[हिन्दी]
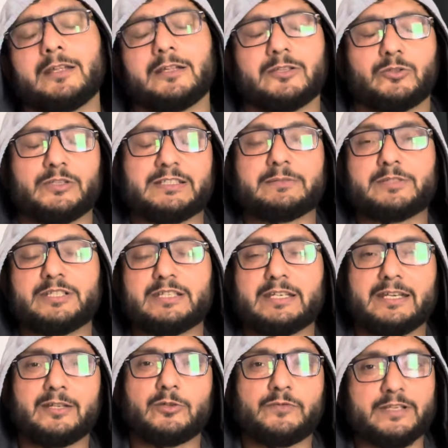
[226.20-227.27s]
तो ये सब चीज़ें
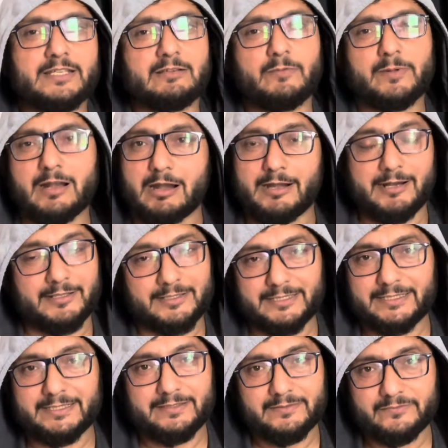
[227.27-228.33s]
हैं तो फिजिक्स पर हार्ड आता
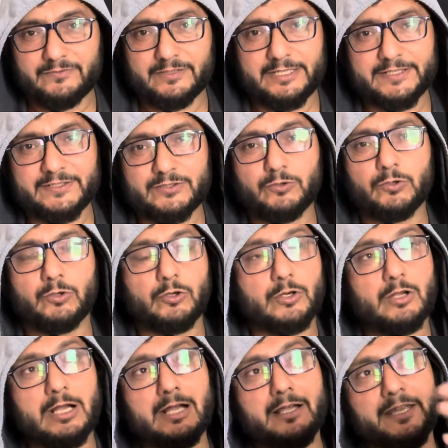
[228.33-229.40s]
है फिजिक्स को और
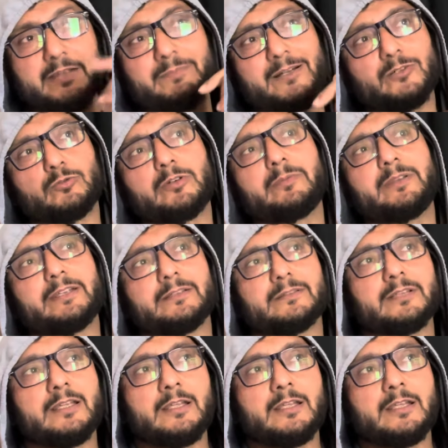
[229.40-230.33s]
हाँ एक बात और भी है